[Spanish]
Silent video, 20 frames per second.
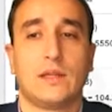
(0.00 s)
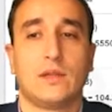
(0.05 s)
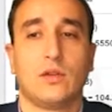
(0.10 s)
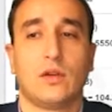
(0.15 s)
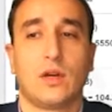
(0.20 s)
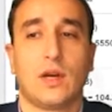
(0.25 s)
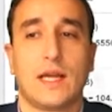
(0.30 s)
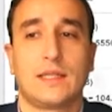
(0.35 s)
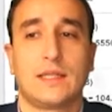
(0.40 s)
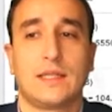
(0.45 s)

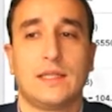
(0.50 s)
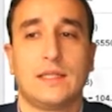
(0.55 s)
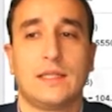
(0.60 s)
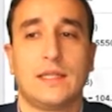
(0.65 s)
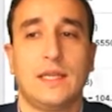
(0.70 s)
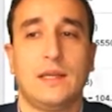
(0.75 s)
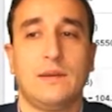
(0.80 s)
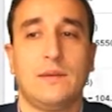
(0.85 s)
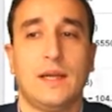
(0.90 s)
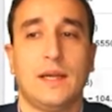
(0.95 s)
tocase
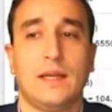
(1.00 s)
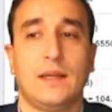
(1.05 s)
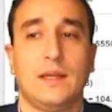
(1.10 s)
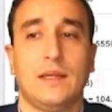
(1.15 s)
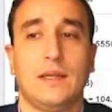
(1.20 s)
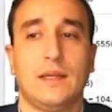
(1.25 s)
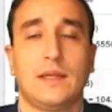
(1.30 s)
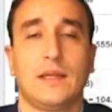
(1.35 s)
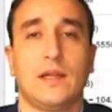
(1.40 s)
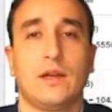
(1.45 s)
ese
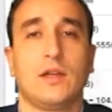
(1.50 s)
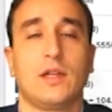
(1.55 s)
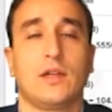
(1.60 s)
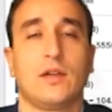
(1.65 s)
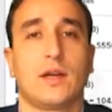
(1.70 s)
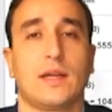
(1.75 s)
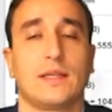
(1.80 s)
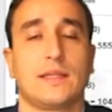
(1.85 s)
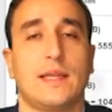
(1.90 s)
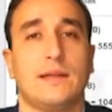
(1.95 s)
nivel
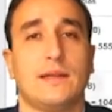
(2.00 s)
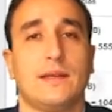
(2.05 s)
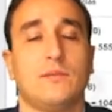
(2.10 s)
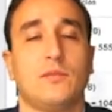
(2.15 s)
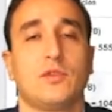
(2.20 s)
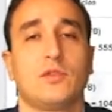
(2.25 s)
teórico que estaremos